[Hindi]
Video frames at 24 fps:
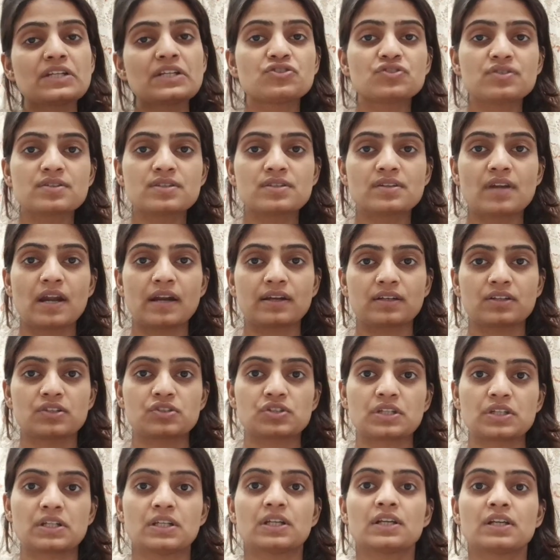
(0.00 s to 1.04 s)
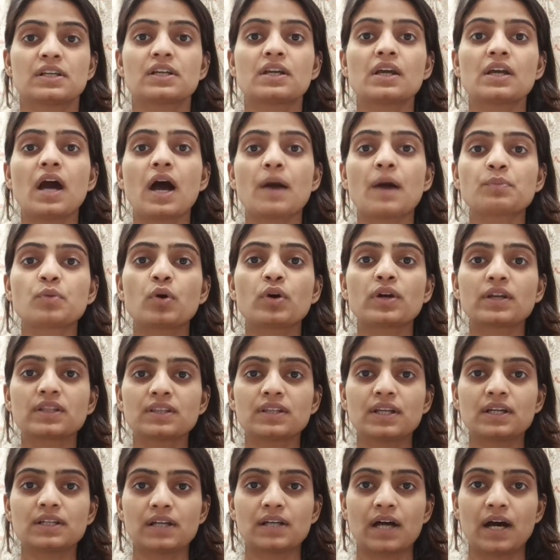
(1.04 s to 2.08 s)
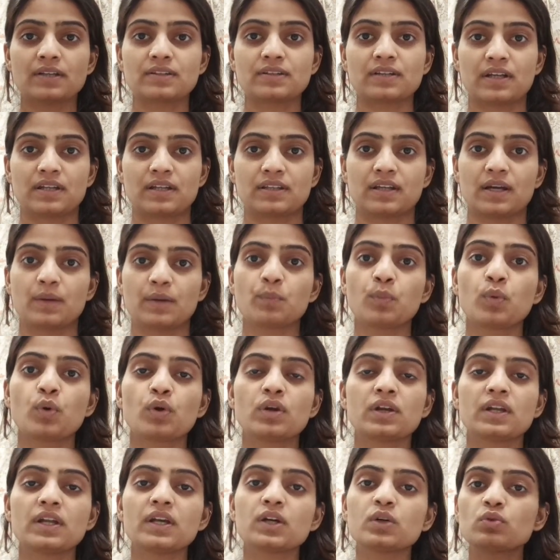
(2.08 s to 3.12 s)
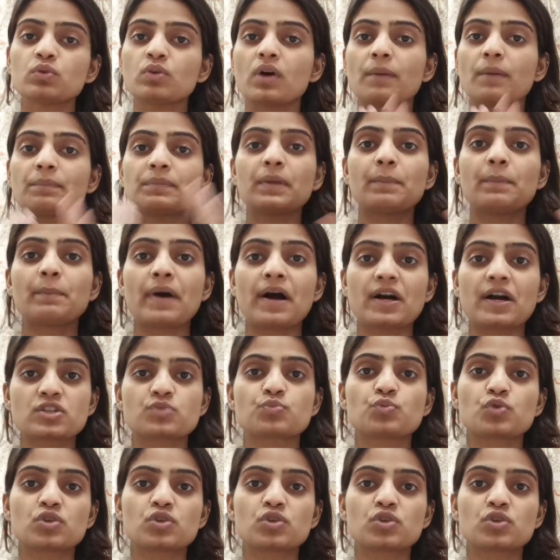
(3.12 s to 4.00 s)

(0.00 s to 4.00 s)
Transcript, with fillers: रिटेंशन स्ट्रैटेजी कि आपको कितना याद रहता है बोलने को तो आपने